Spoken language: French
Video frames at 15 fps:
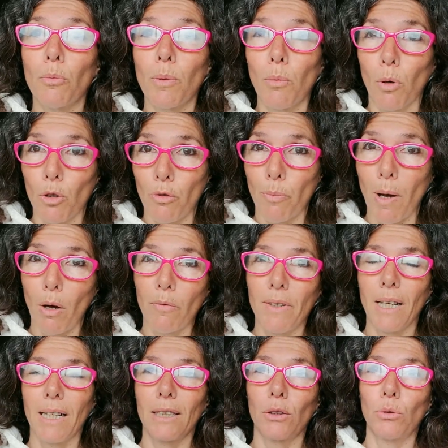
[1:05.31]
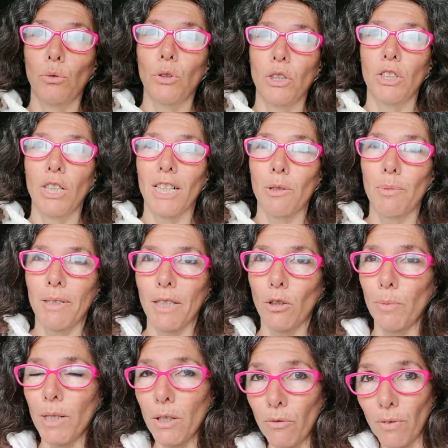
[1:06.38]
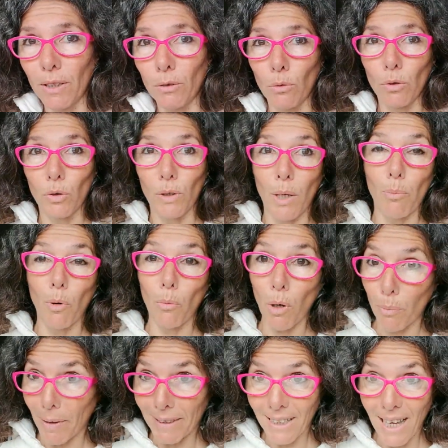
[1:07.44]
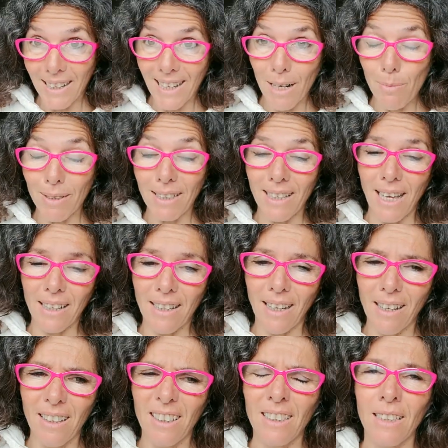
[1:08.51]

Mais bon, je ne vais pas revenir là-dessus, j'ai déjà expliqué de milliers de façons ce qui est pour moi le patriarcat, le matriarcat,